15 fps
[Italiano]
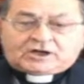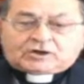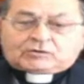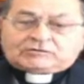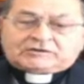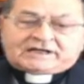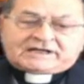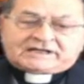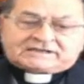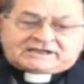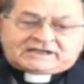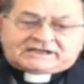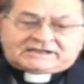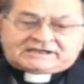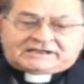con le
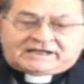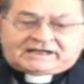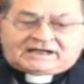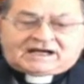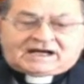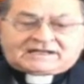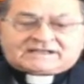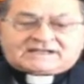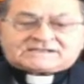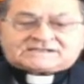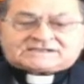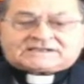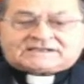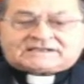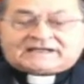letterine ad
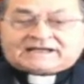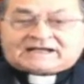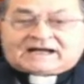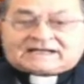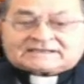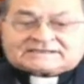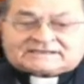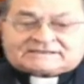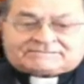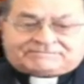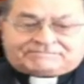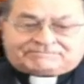essi legate.